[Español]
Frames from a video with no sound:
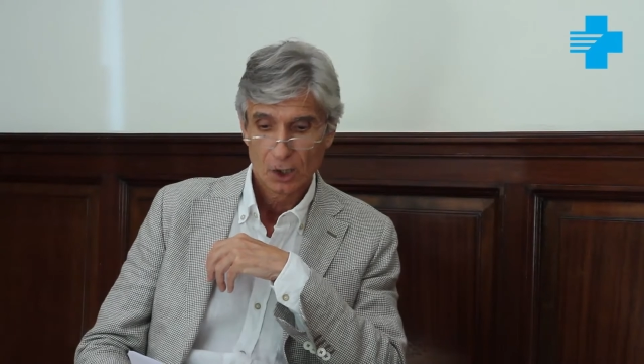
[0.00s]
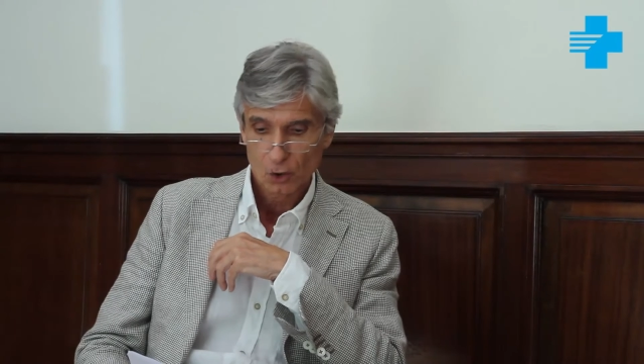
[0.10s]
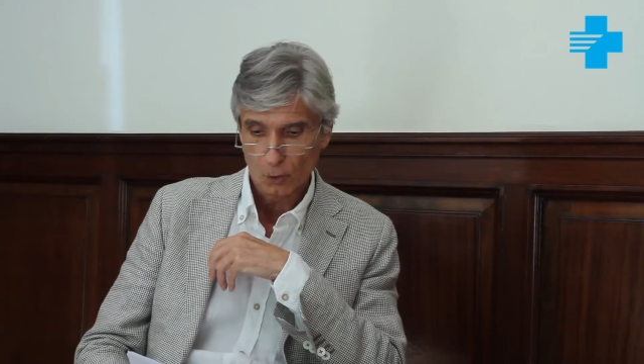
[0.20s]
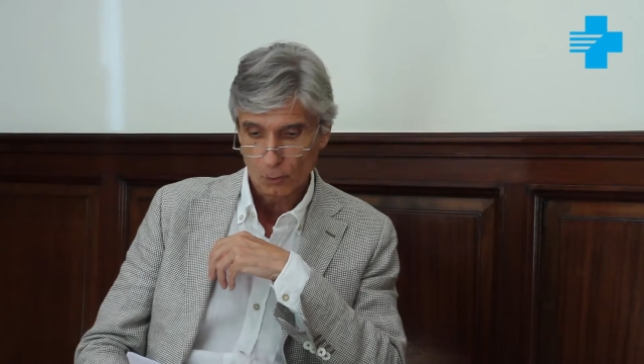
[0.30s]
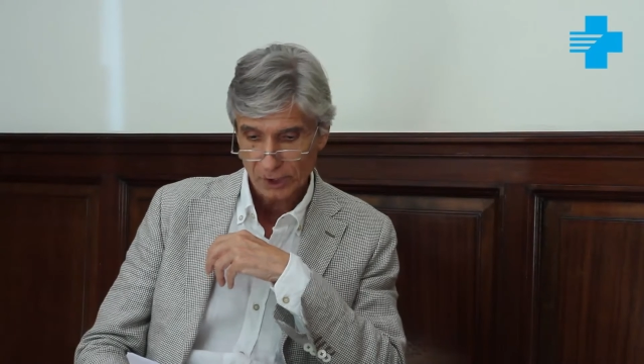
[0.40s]

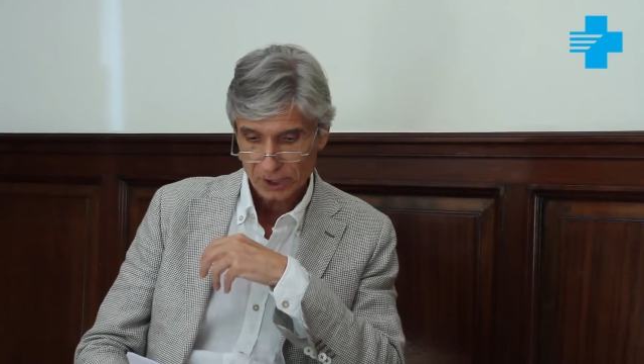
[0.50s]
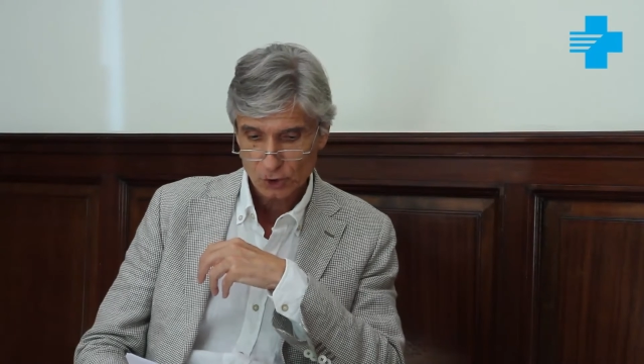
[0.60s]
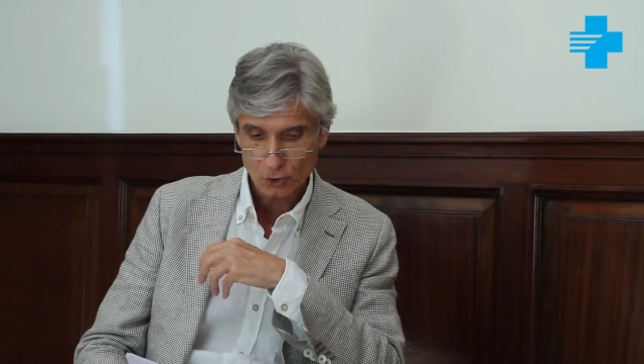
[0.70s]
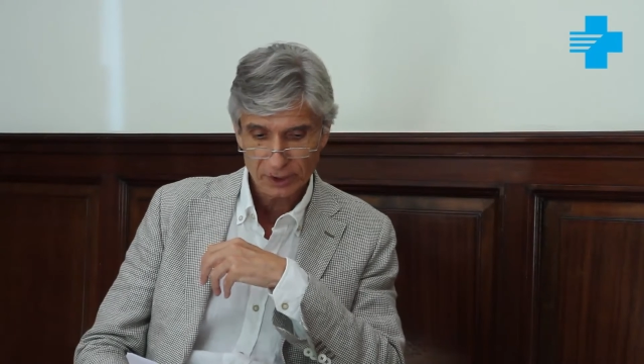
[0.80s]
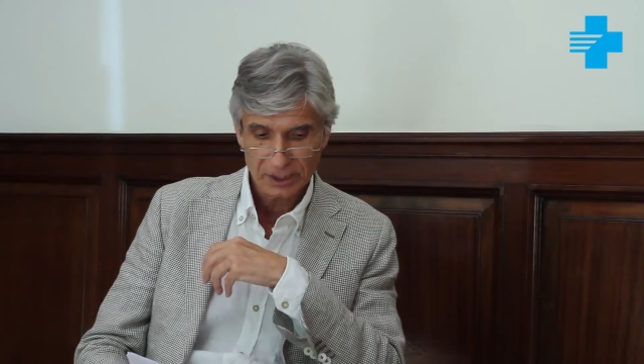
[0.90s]
como el
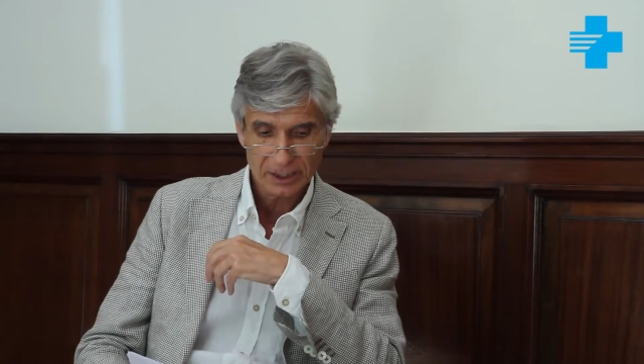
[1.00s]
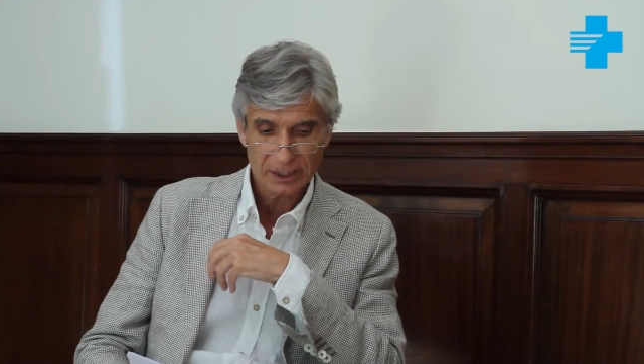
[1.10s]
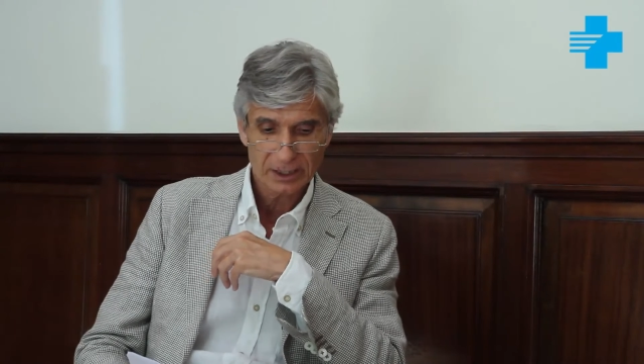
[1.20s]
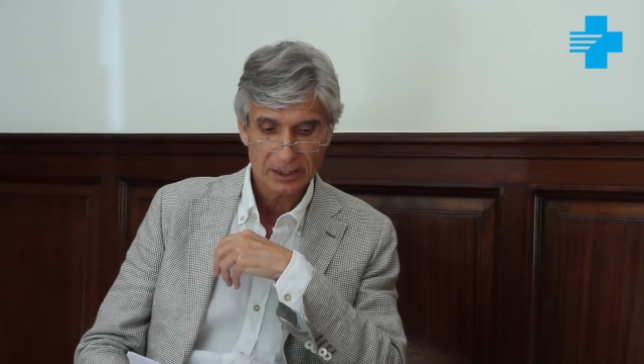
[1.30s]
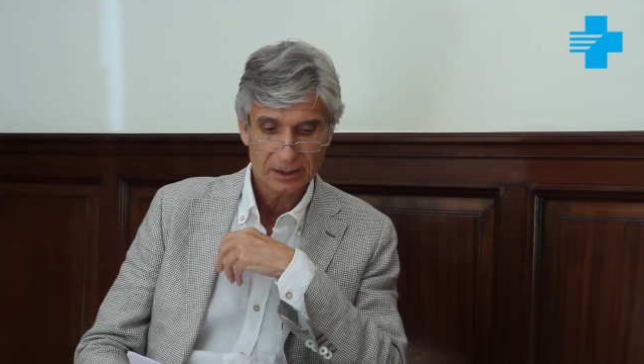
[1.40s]
hecho
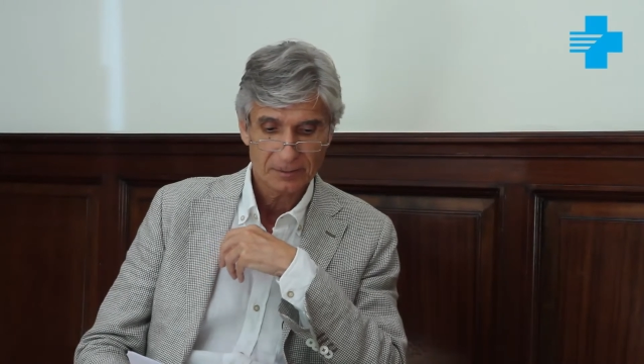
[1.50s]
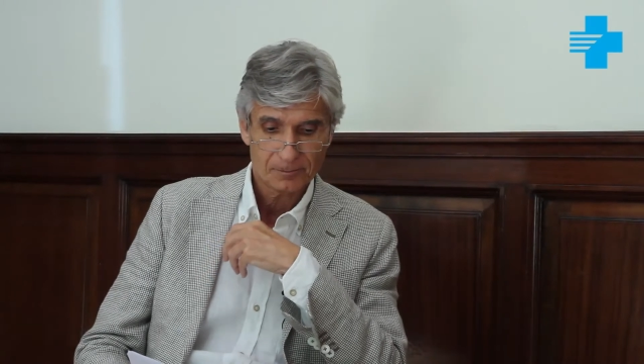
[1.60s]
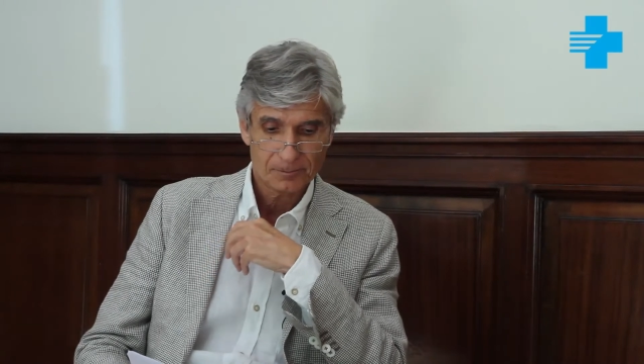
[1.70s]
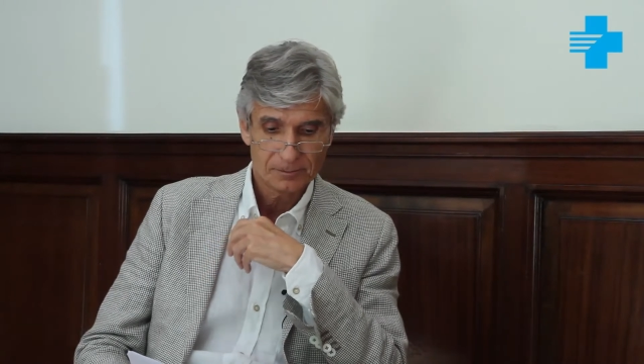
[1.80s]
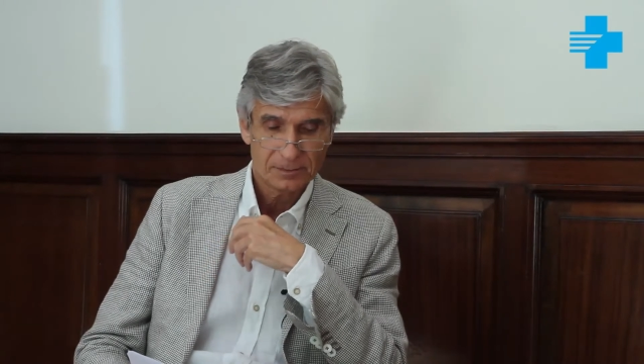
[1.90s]

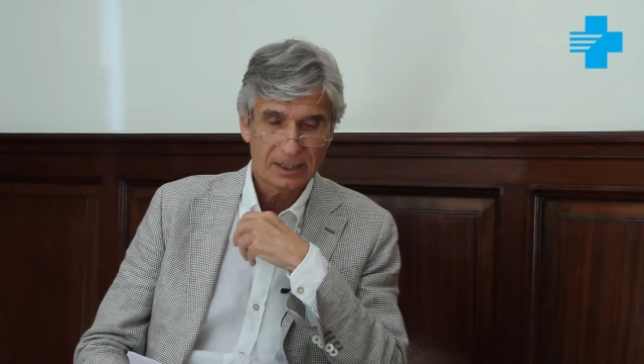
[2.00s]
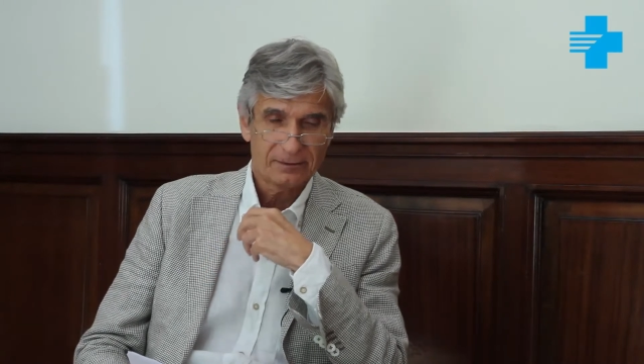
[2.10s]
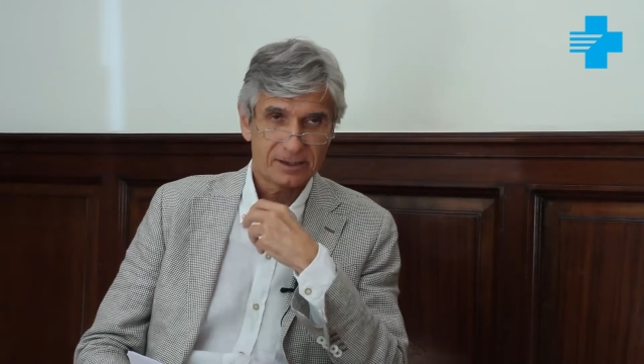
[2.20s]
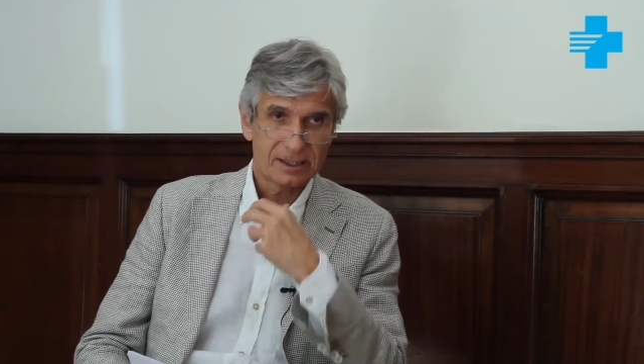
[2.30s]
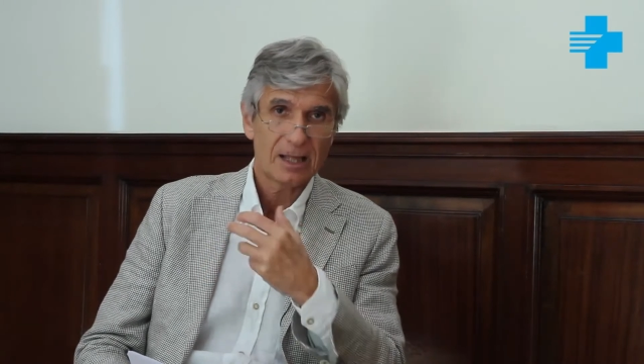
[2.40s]
de la
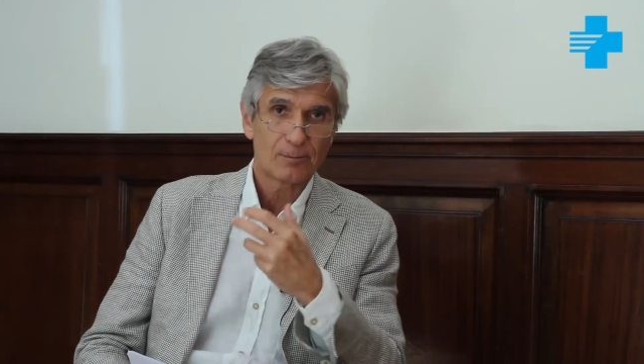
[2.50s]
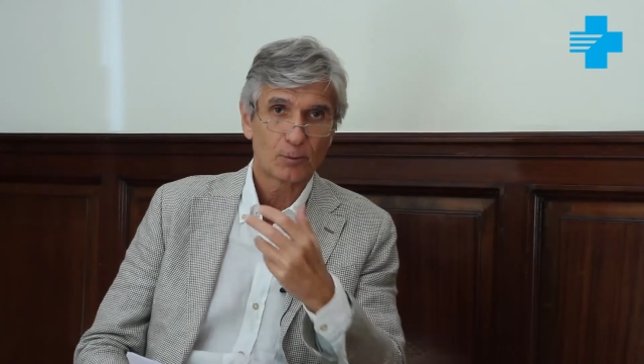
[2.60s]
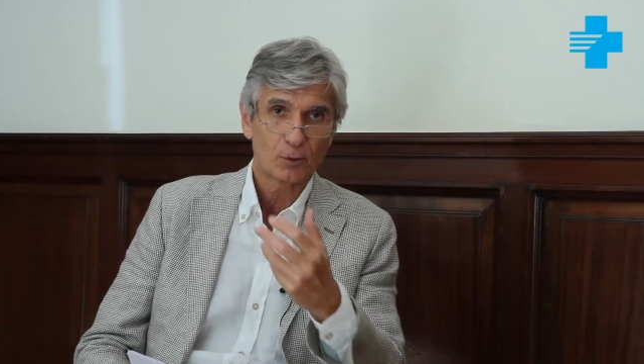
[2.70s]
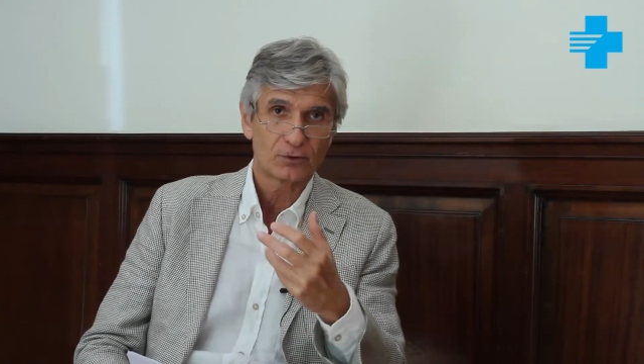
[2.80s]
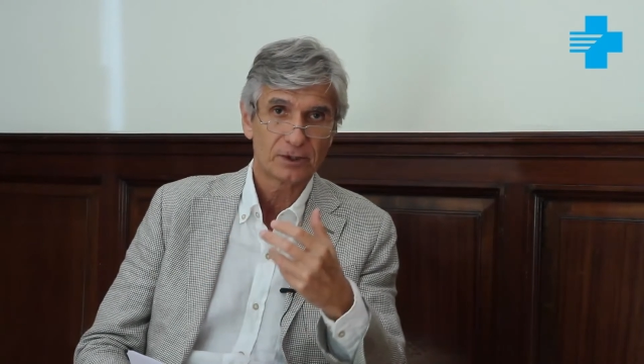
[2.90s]
necesidad de
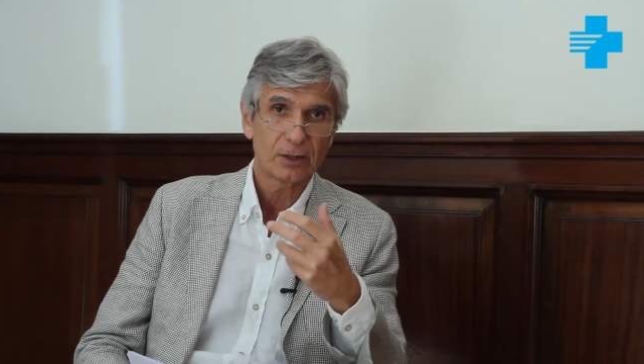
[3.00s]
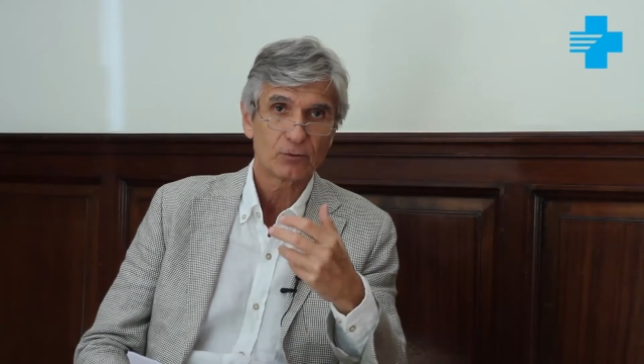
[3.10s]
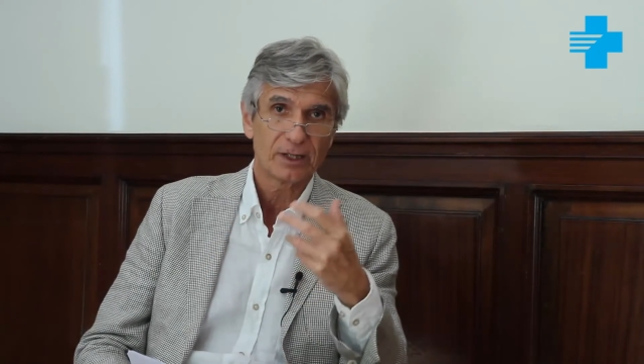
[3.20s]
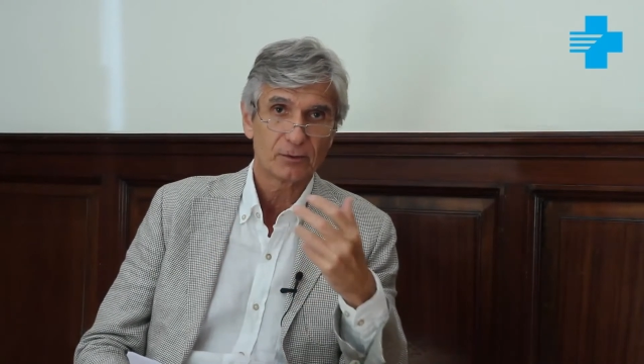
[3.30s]
proporcionar una